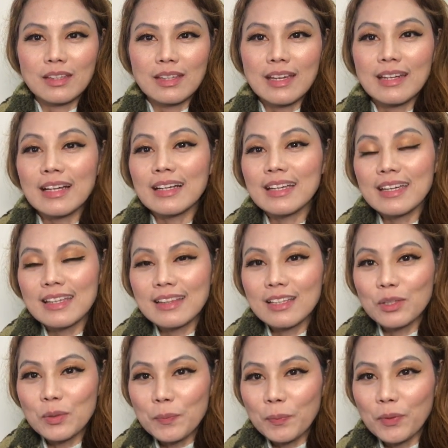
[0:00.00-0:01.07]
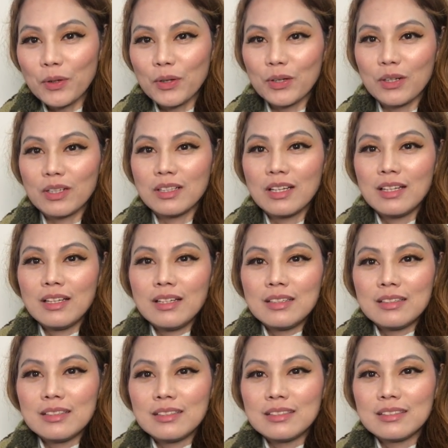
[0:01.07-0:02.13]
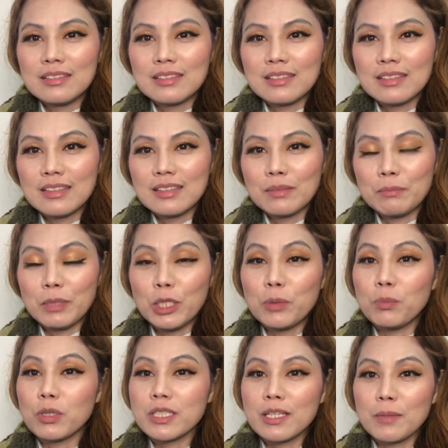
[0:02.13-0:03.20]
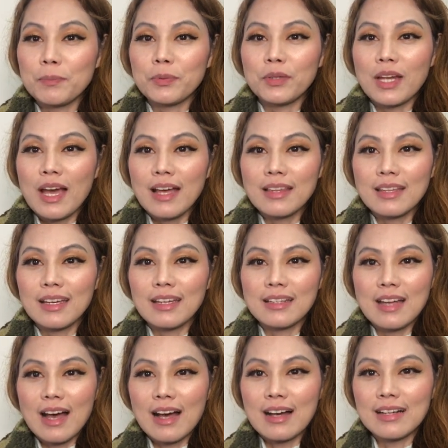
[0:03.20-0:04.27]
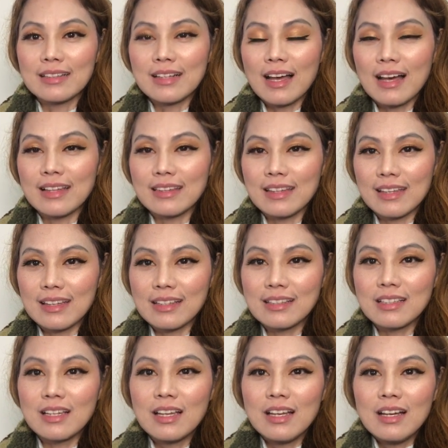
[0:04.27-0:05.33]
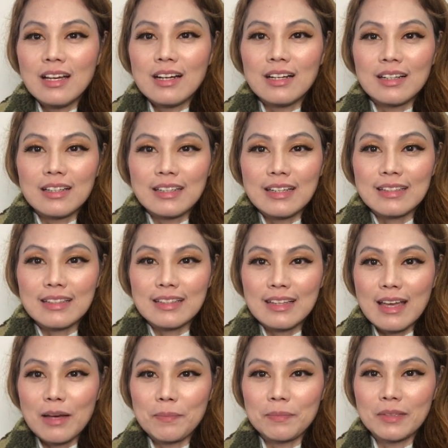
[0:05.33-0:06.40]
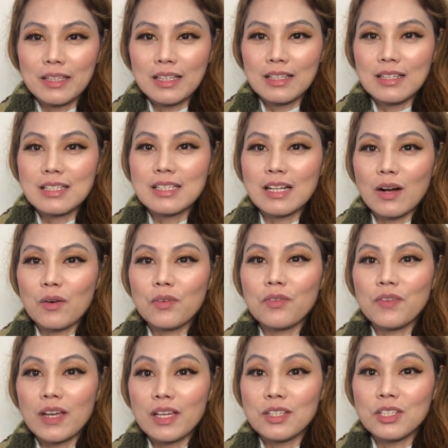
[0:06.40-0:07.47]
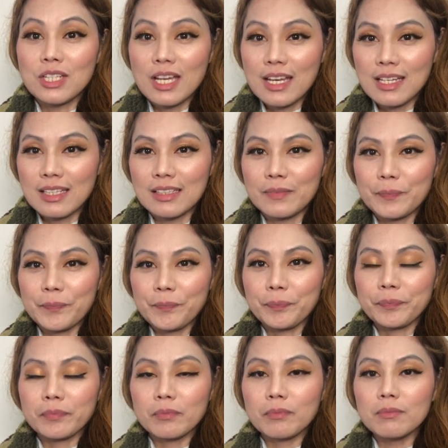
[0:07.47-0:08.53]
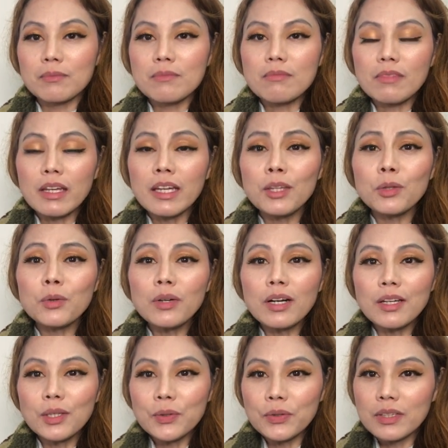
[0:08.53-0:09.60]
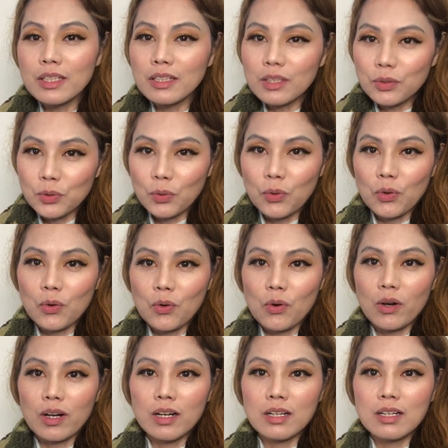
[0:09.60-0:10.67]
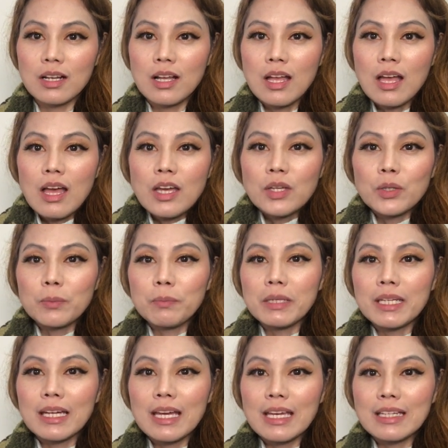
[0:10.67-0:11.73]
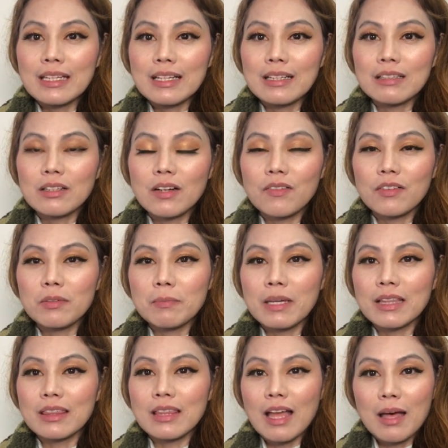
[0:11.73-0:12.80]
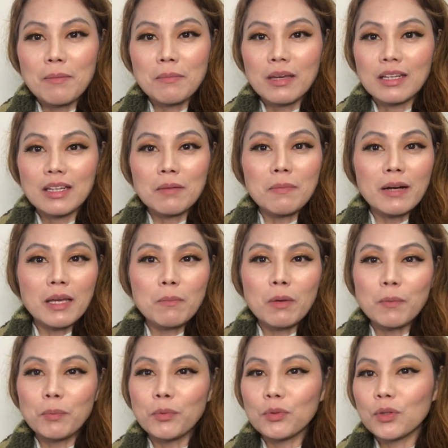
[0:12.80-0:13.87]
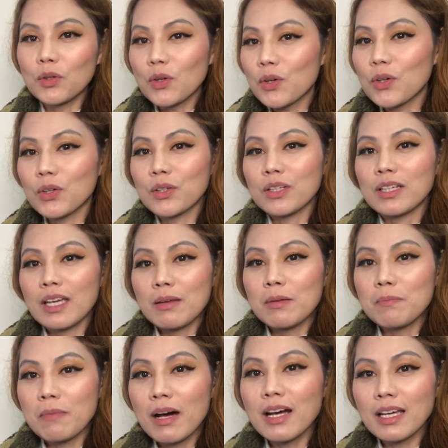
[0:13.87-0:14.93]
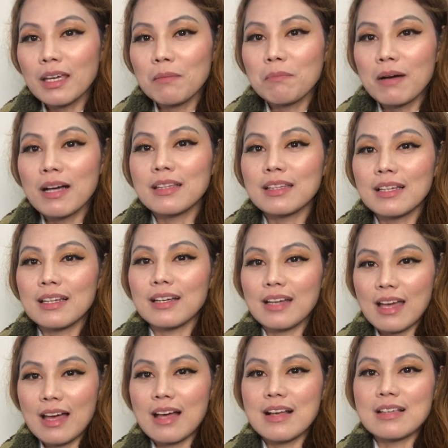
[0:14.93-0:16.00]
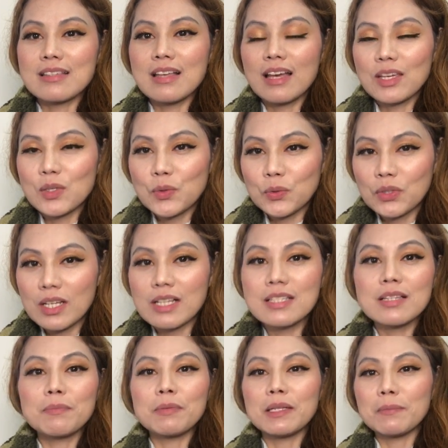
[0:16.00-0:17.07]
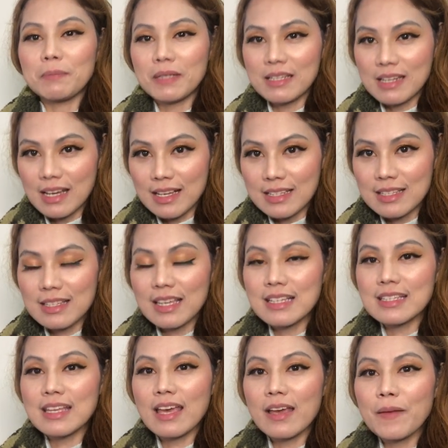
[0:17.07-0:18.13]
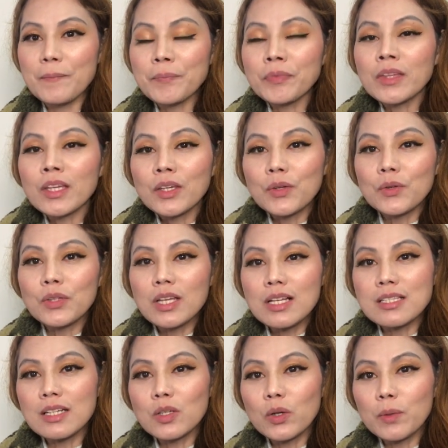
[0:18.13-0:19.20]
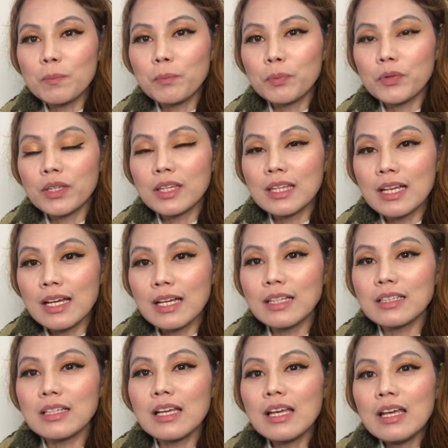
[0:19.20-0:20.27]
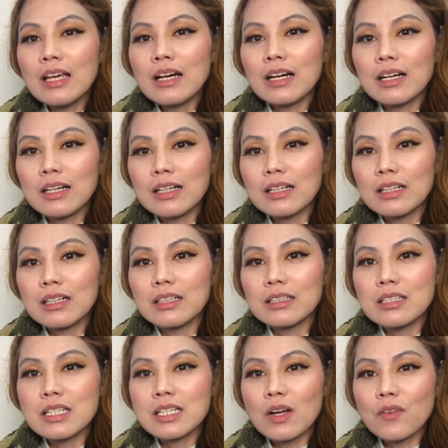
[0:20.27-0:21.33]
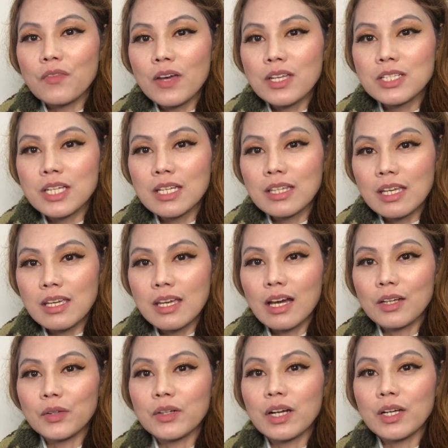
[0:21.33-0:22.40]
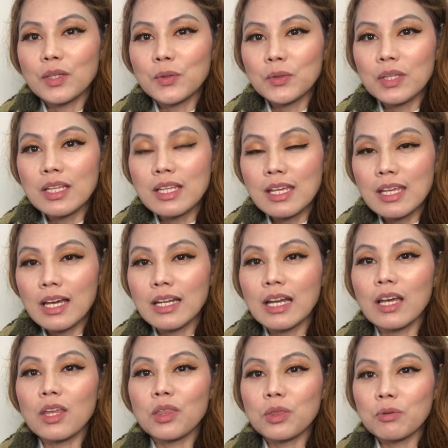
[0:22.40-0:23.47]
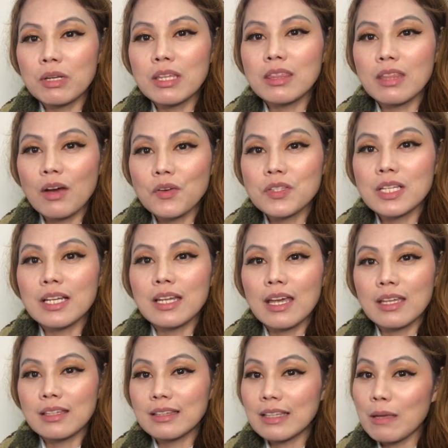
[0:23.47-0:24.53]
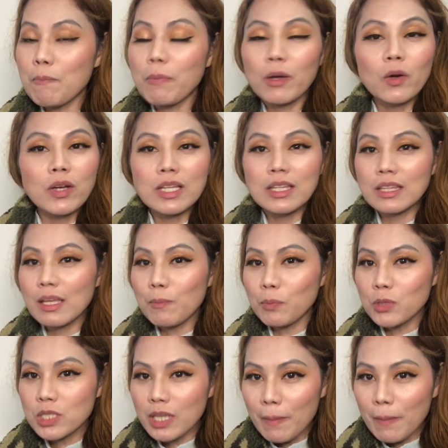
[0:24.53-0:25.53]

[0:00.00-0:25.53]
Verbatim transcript: yan. Nakikita nyo po, binubuksan po natin ang ating uh, natanggap na Xiaofei Gen. Itong ayuda na to or yung binigay ng government namin, ibang-iba po to ibang-iba talaga sa ayuda sa Pilipinas. Kasi yung nasa loob po ng uh, ah, Shaofeija na yan or ayuda na yan ay 3,000 NT pero hindi po siya